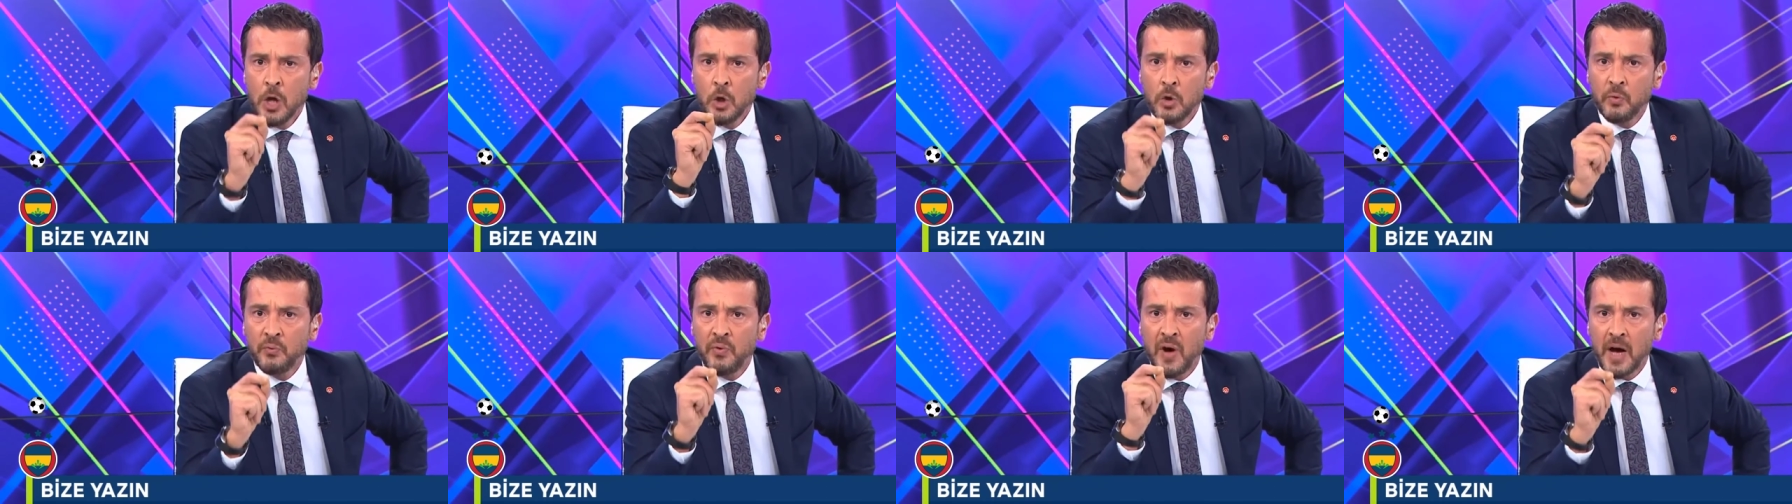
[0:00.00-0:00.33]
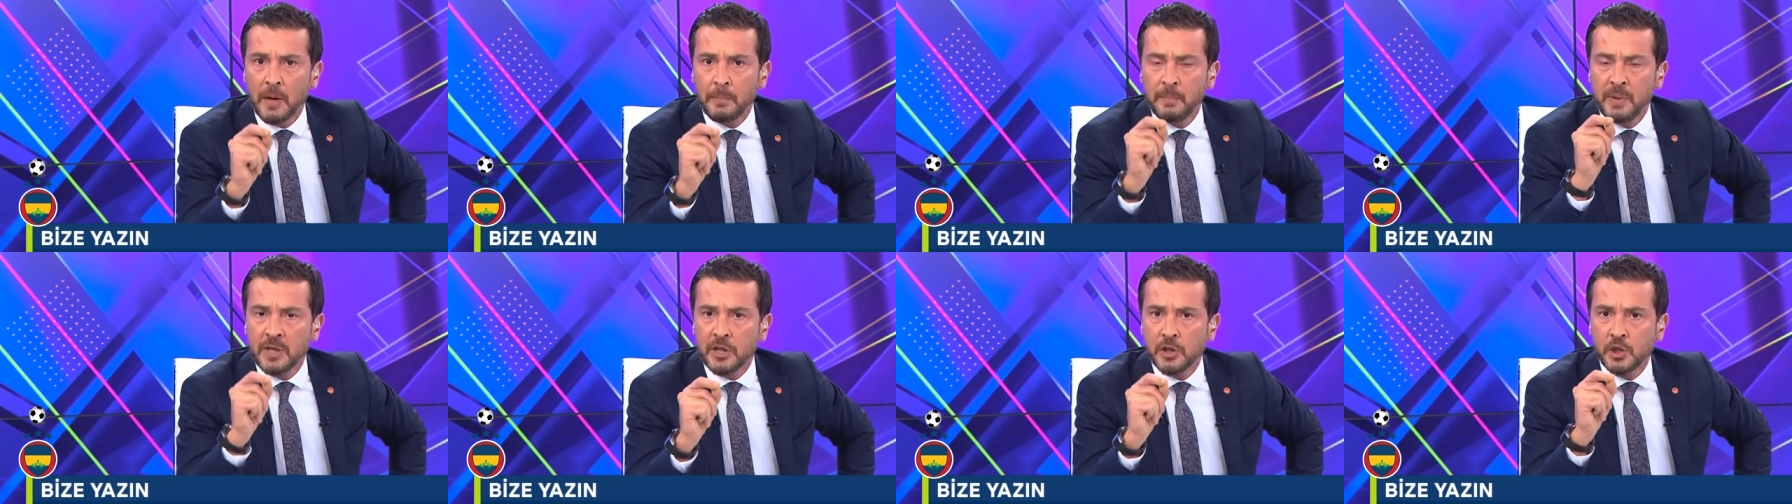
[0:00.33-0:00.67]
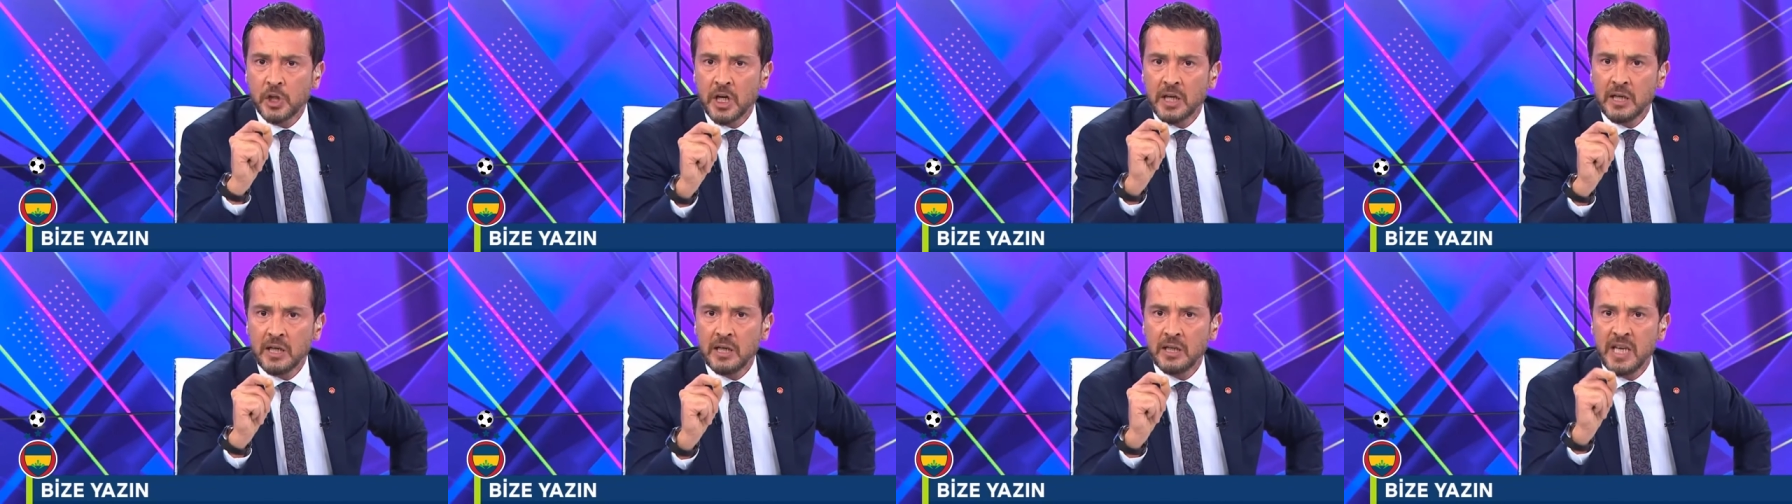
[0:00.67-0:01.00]
en ufak bir
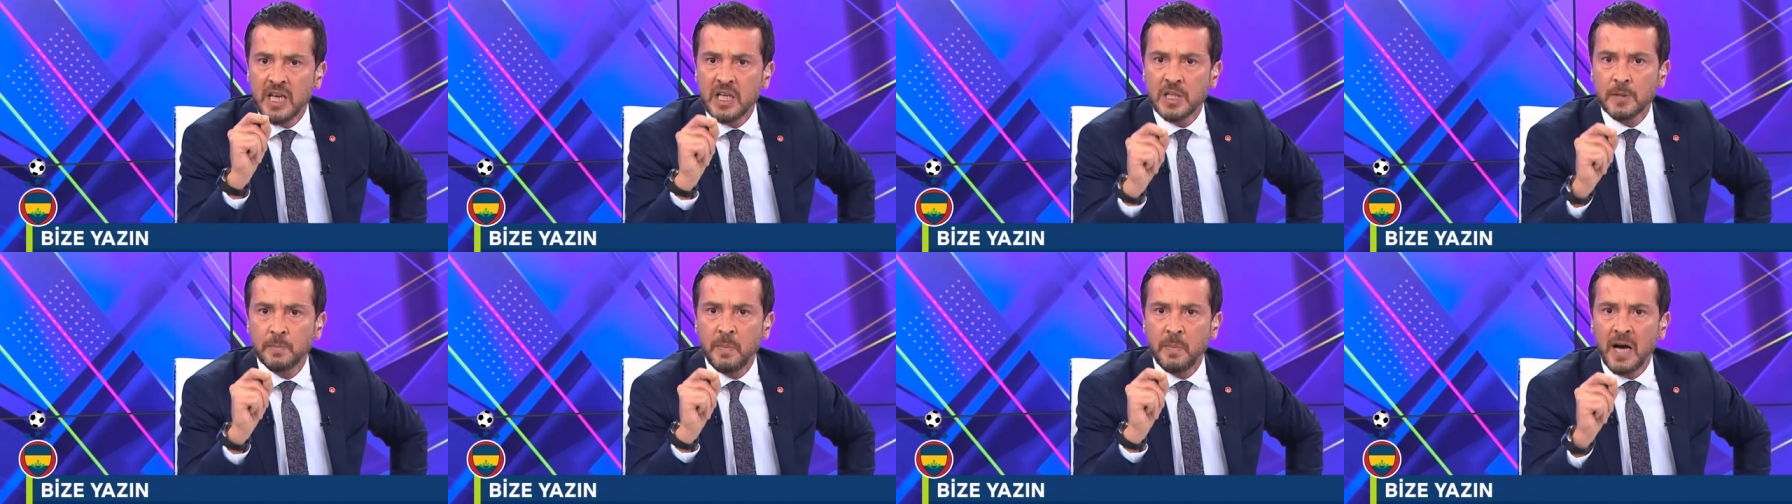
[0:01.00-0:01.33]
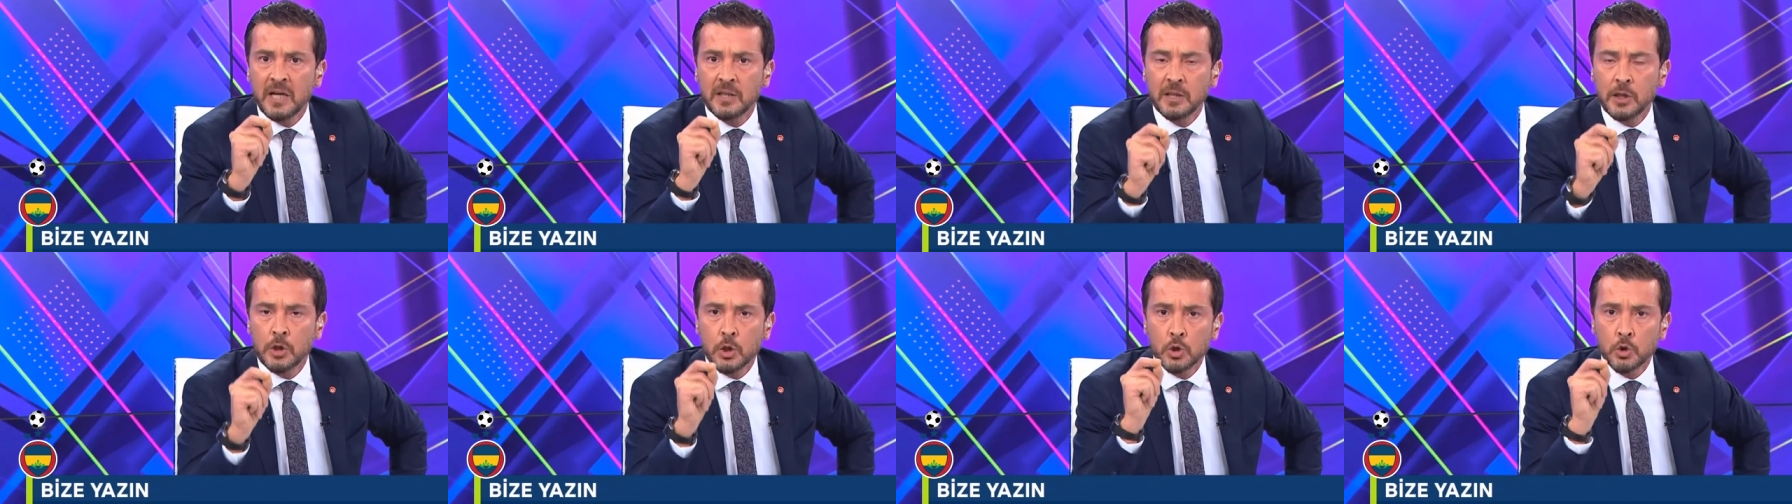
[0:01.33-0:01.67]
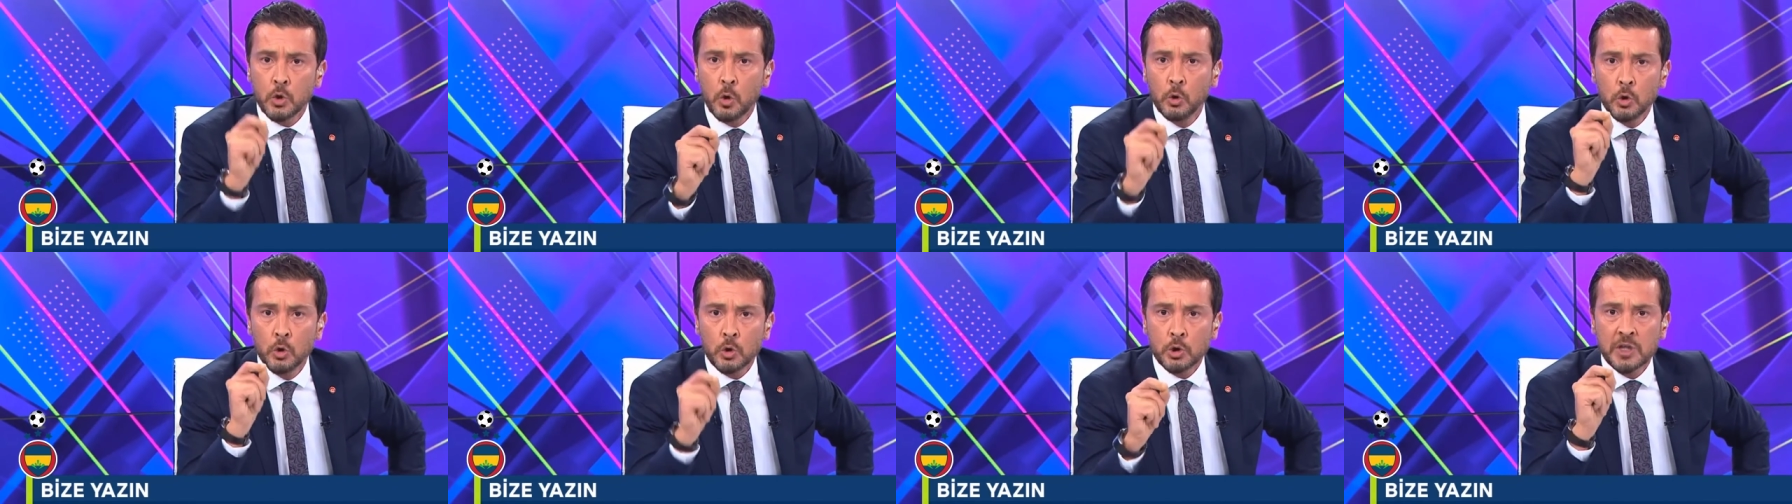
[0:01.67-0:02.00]
şekilde
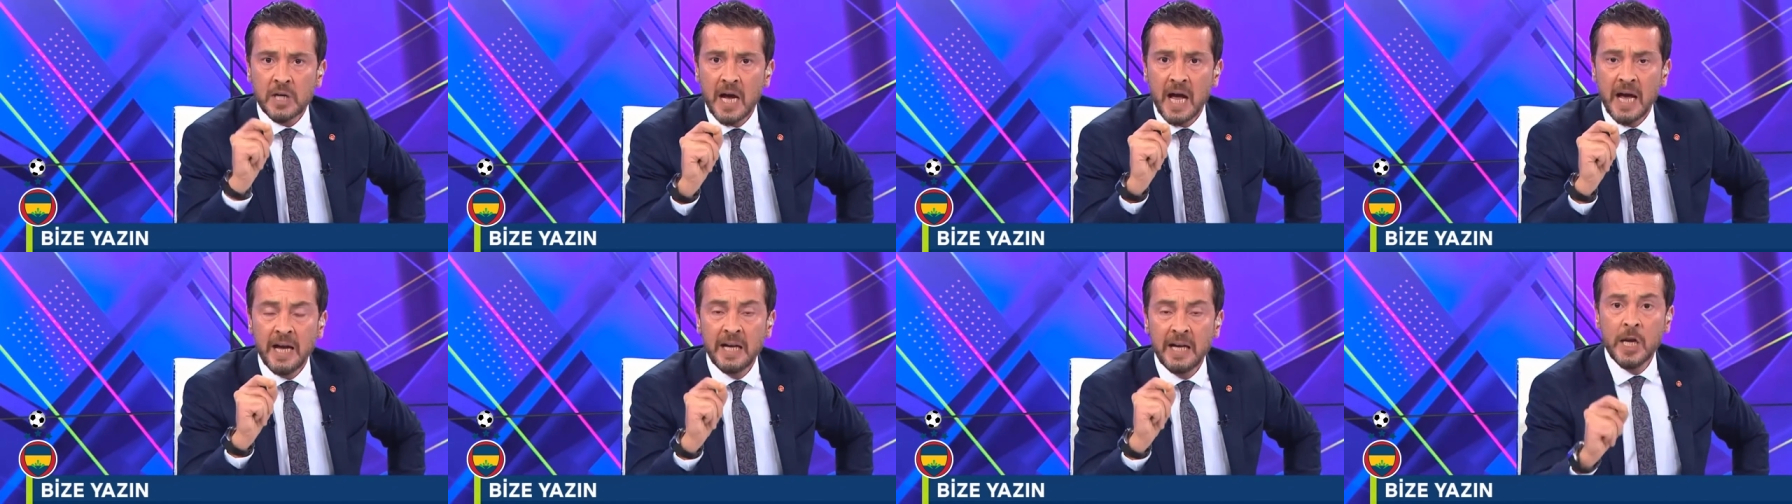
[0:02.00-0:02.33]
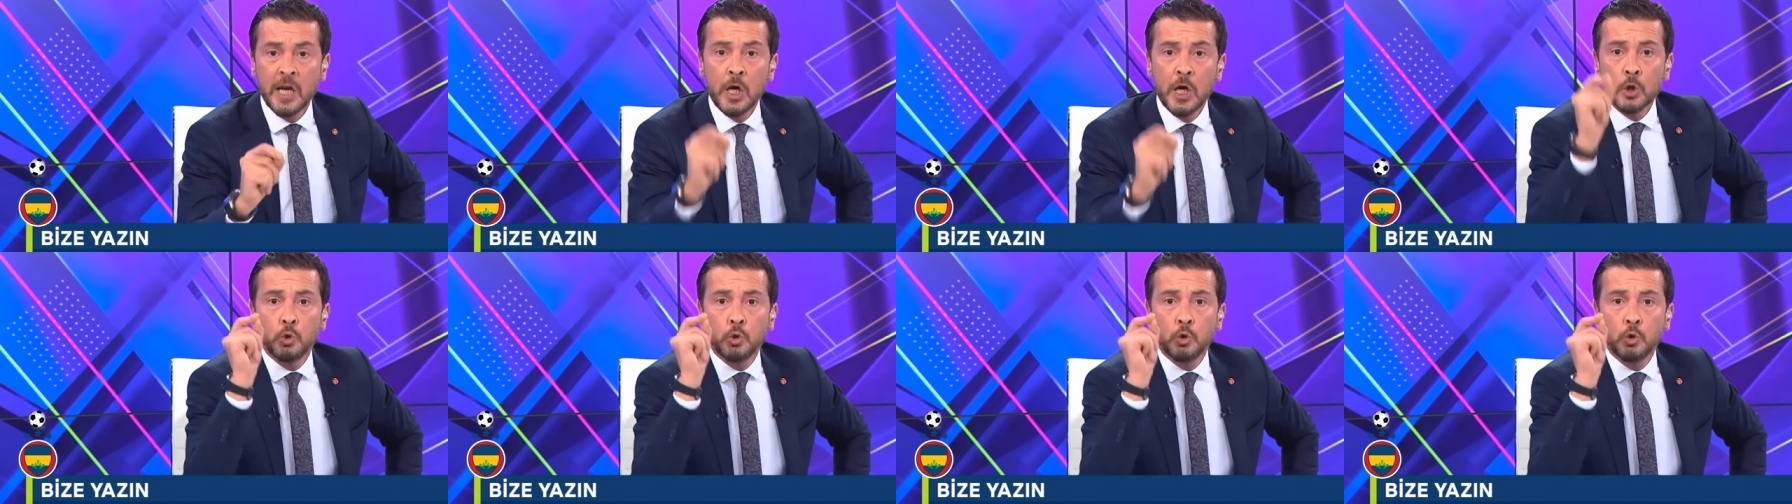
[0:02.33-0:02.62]
ispatınız olursa